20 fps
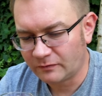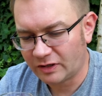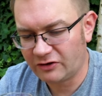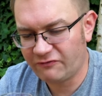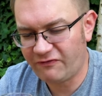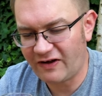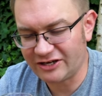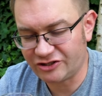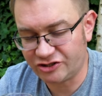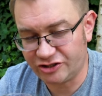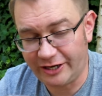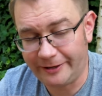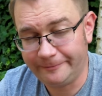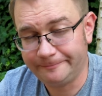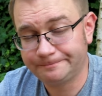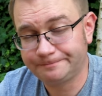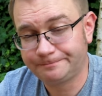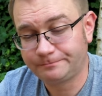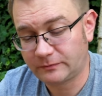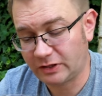Kwaśne,
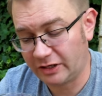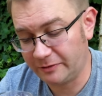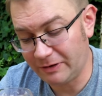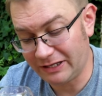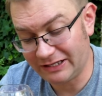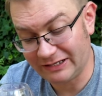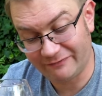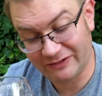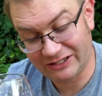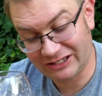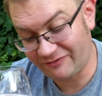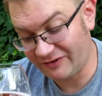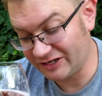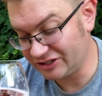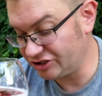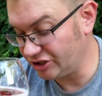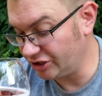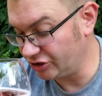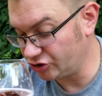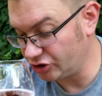chyba nawet
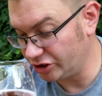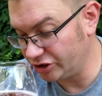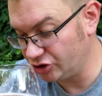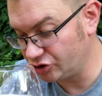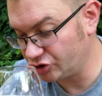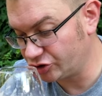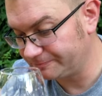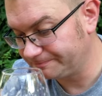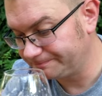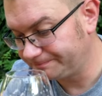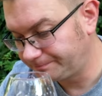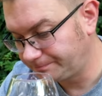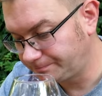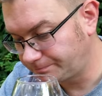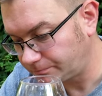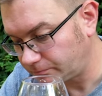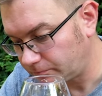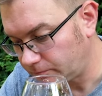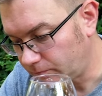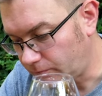kwaśniejsze niż
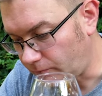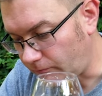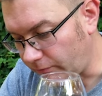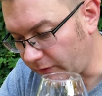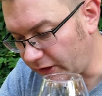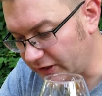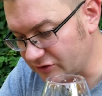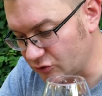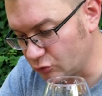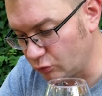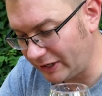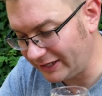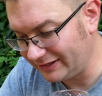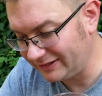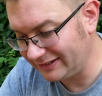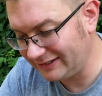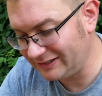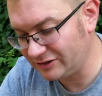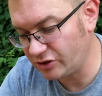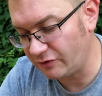
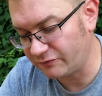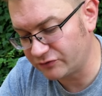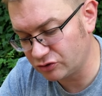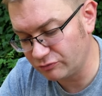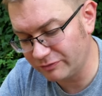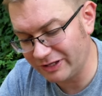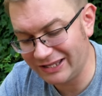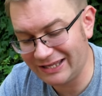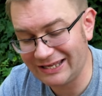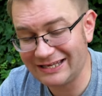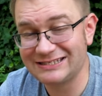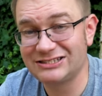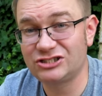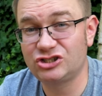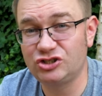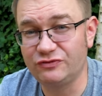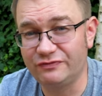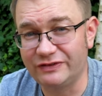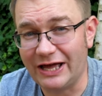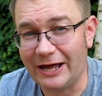suret i to w sumie nie jest
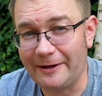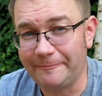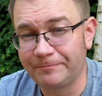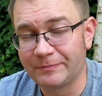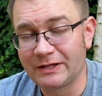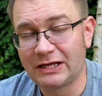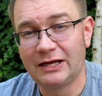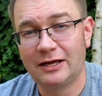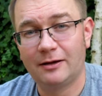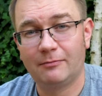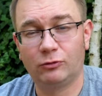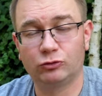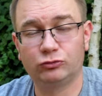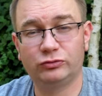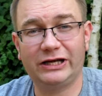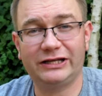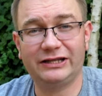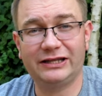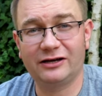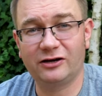dziwne, bo
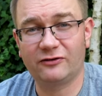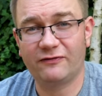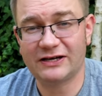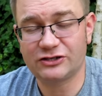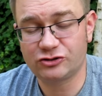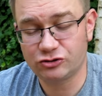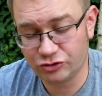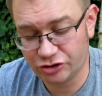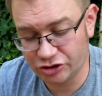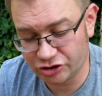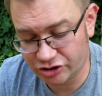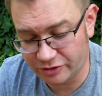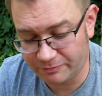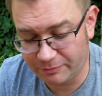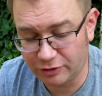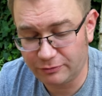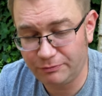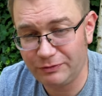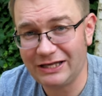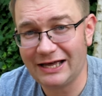tutaj tę kwaśność jeszcze
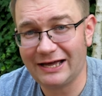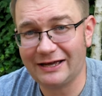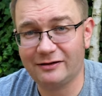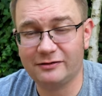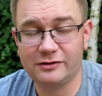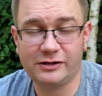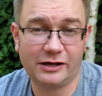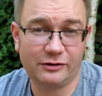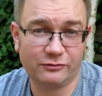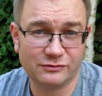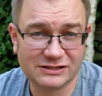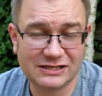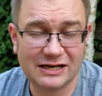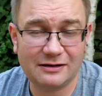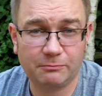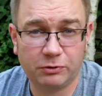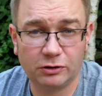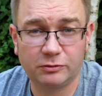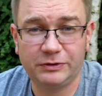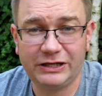podbijają,
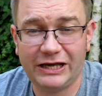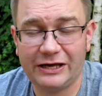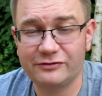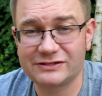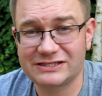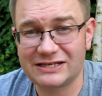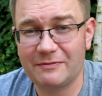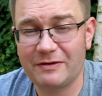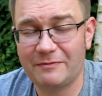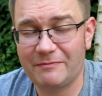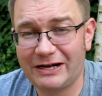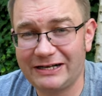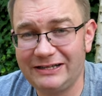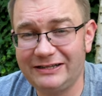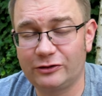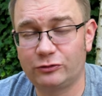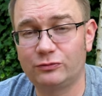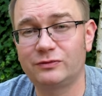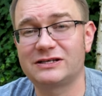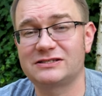podbijają same
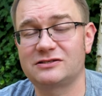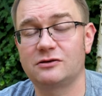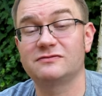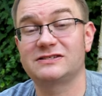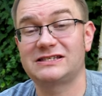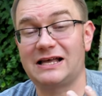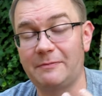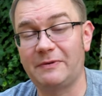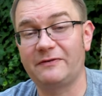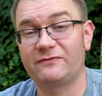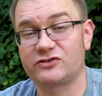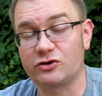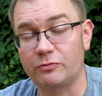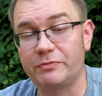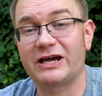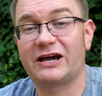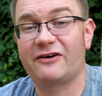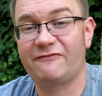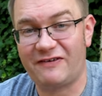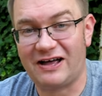maliny, które są same w
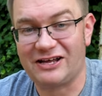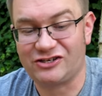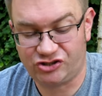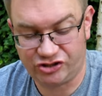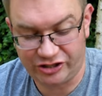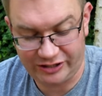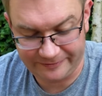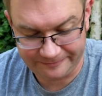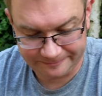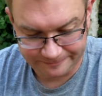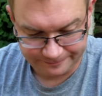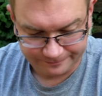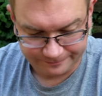sobie kwaśne.